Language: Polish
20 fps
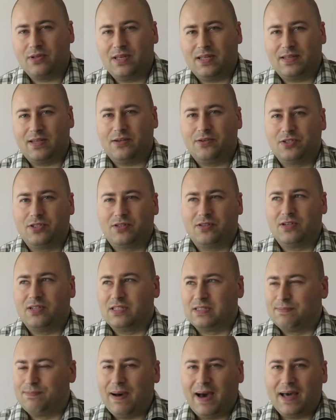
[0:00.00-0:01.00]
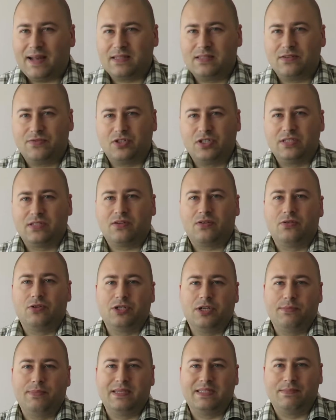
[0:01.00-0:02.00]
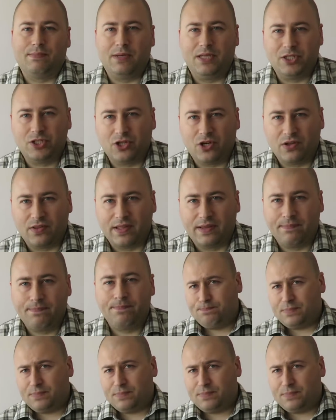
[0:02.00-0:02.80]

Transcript: dlatego że to jest bardzo wszystko do siebie zbliżone.